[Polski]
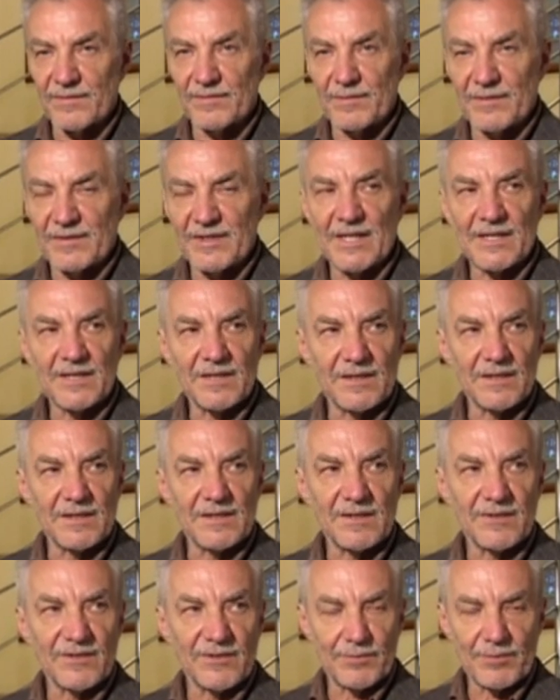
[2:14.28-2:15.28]
wydanie
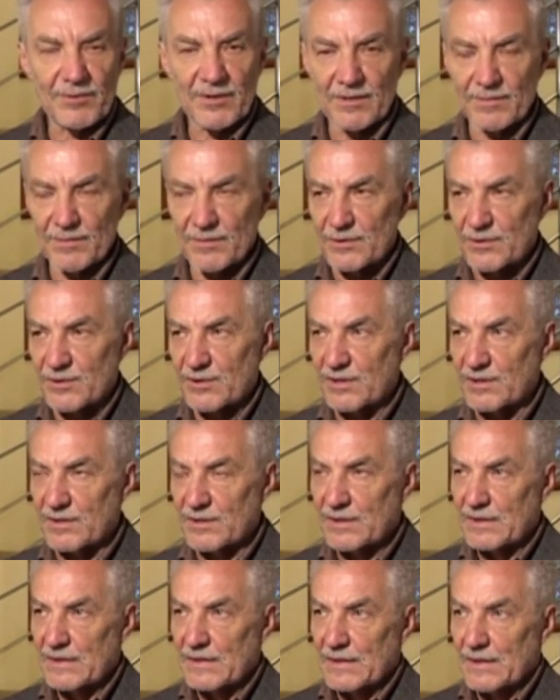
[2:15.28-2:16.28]
decyzji w przedmiocie
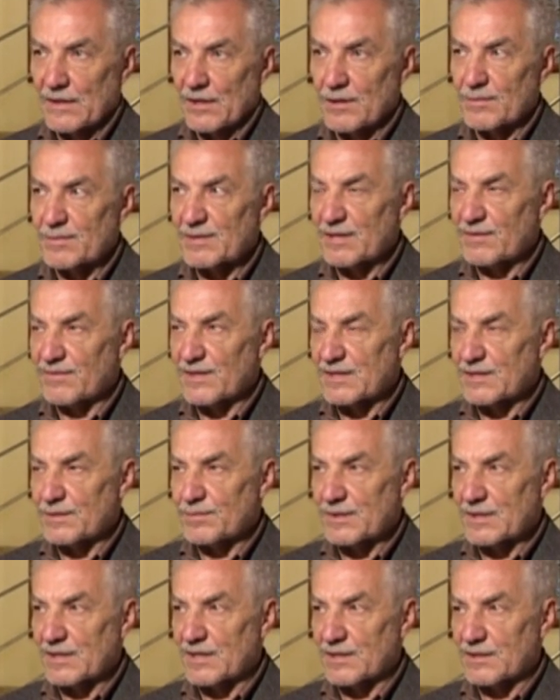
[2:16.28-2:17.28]
obserwacji
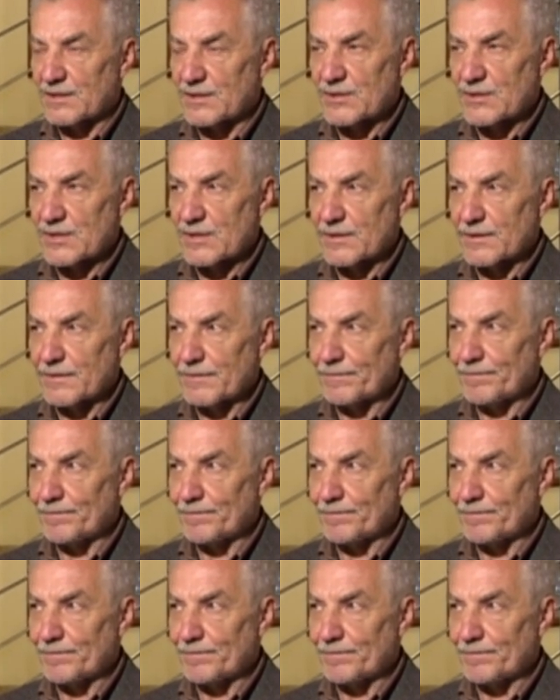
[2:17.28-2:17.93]
psychiatrycznej.